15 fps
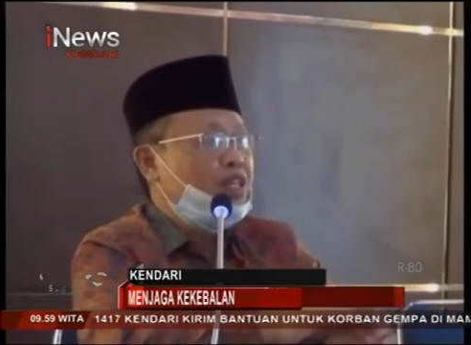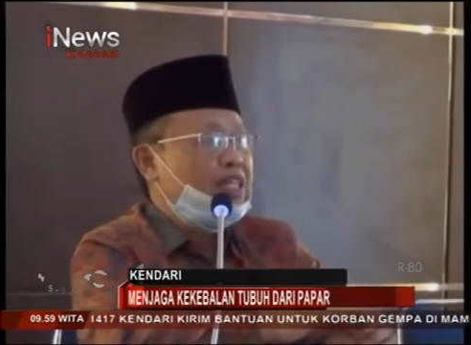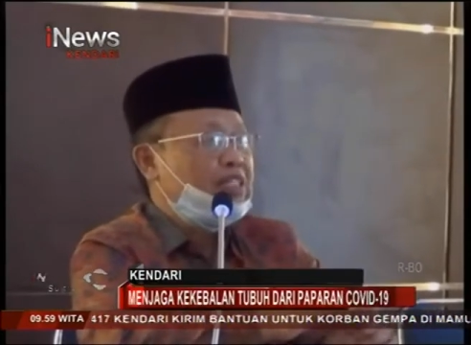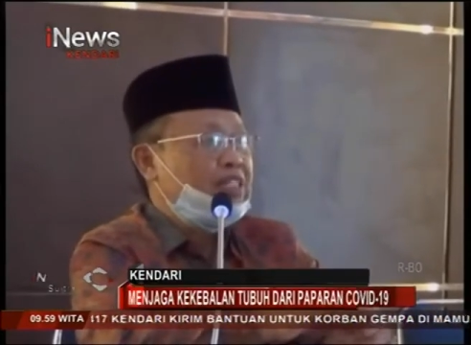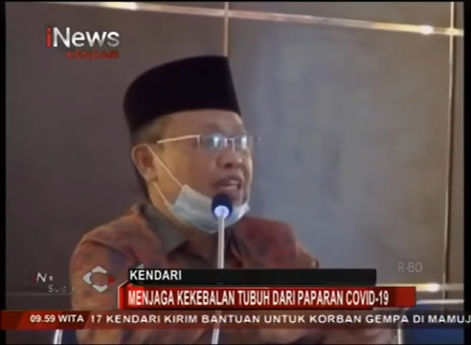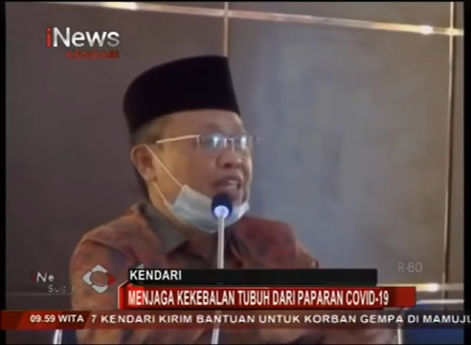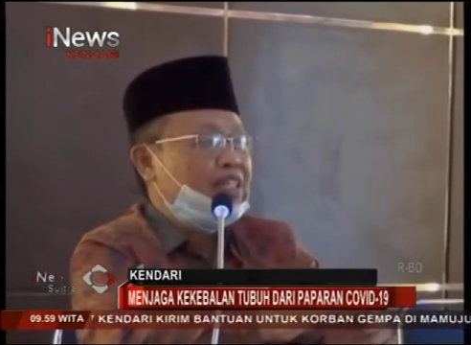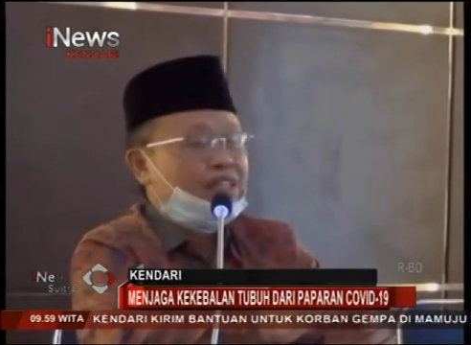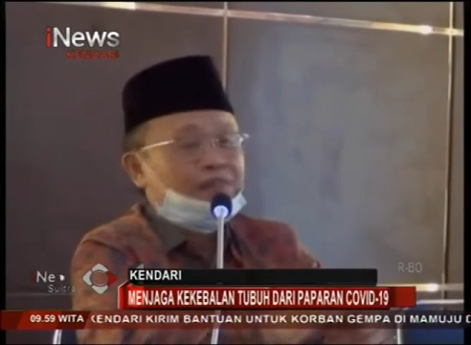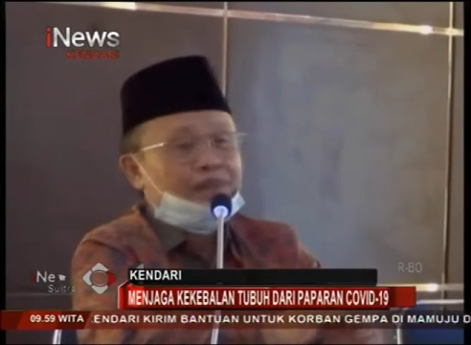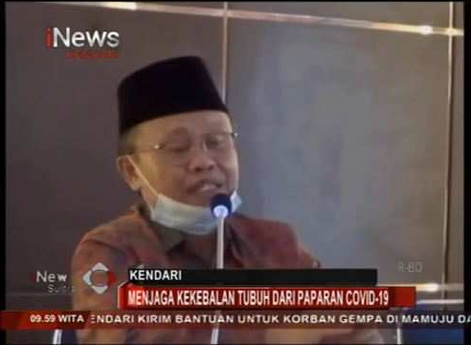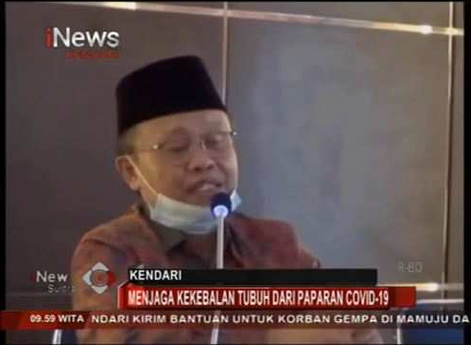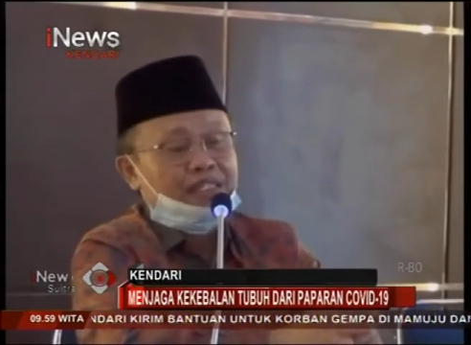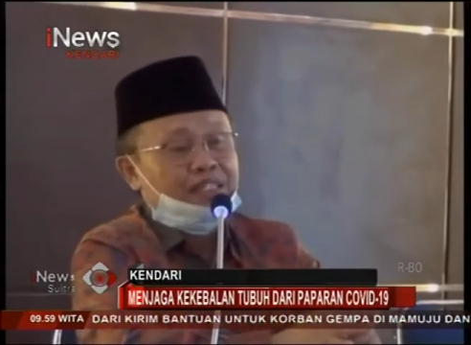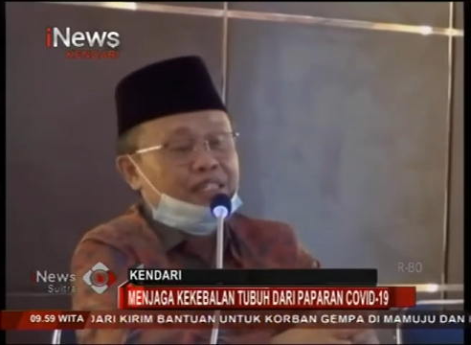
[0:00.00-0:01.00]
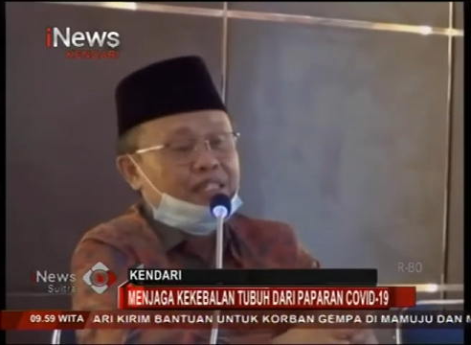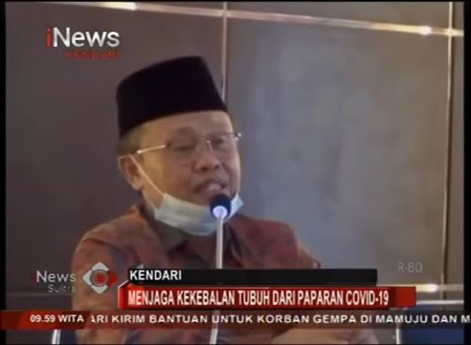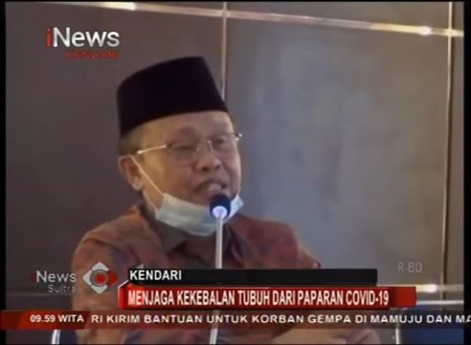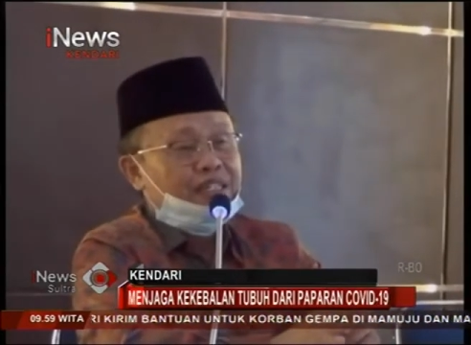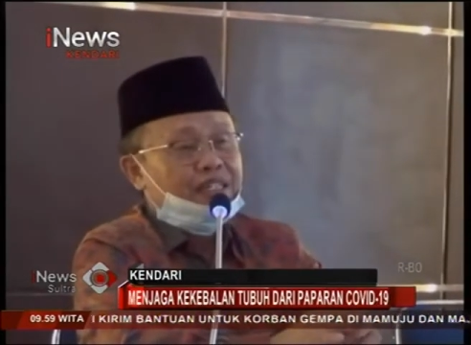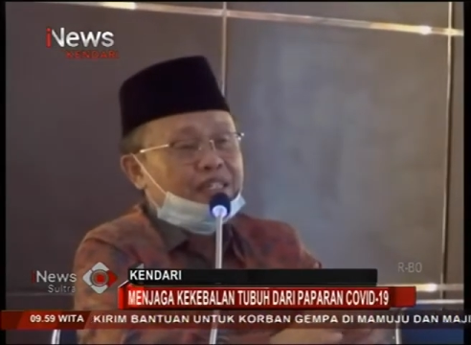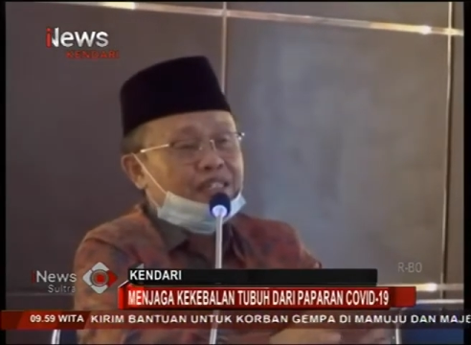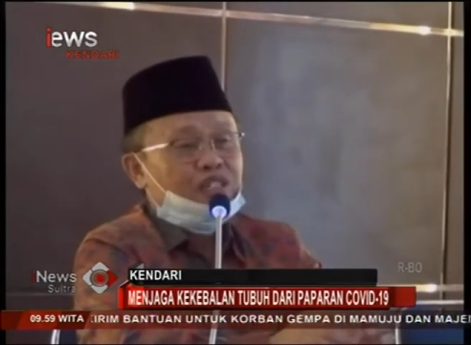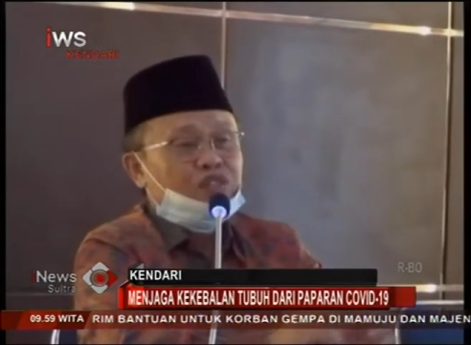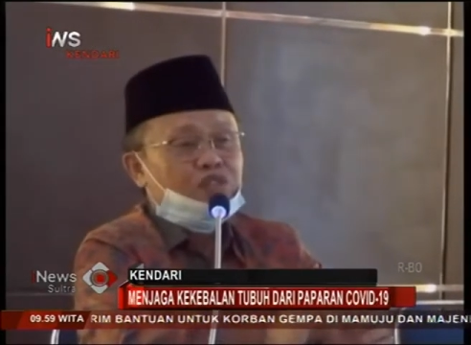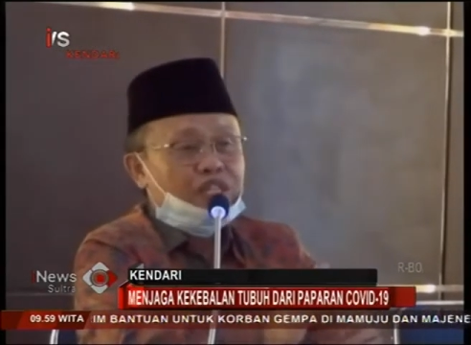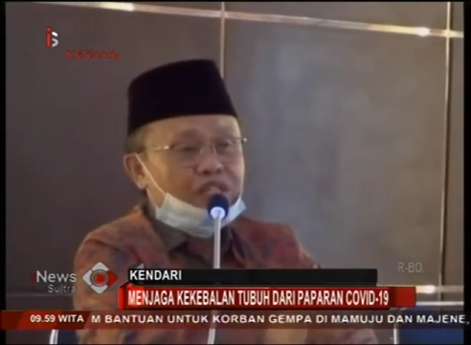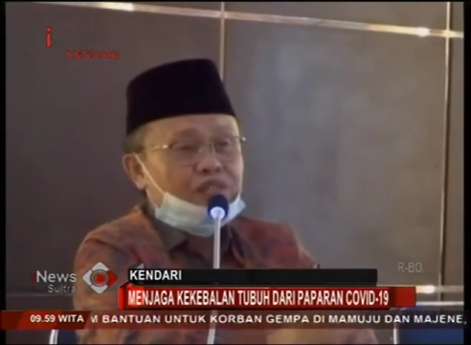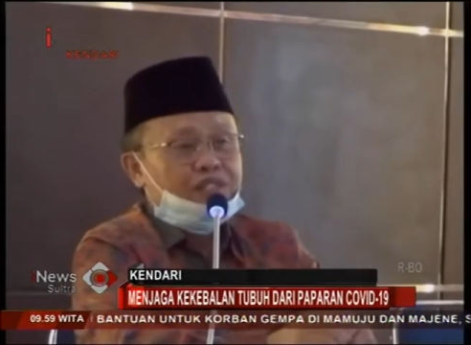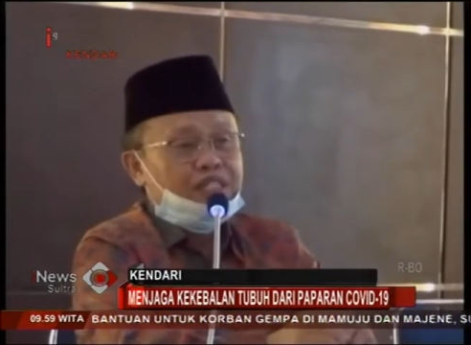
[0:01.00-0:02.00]
yang sangat terbatas
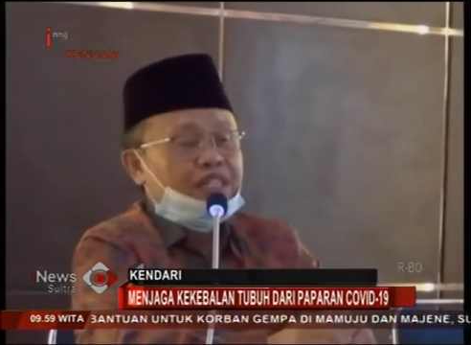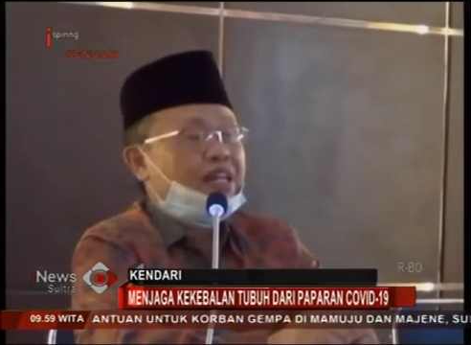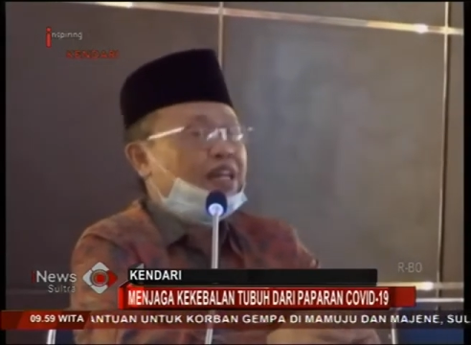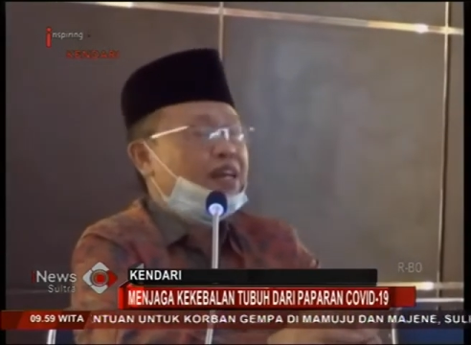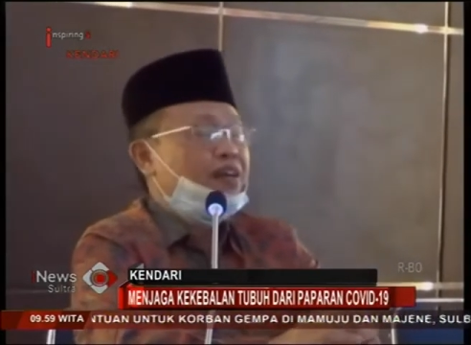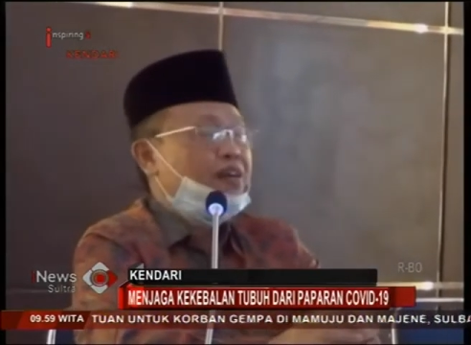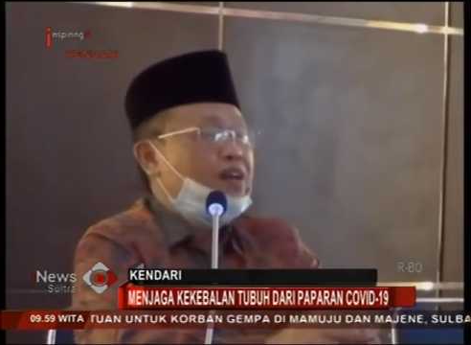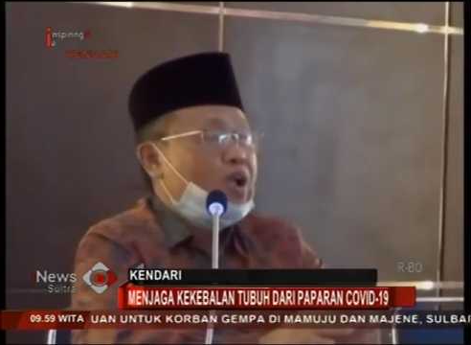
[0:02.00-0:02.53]
sesuai itu tidak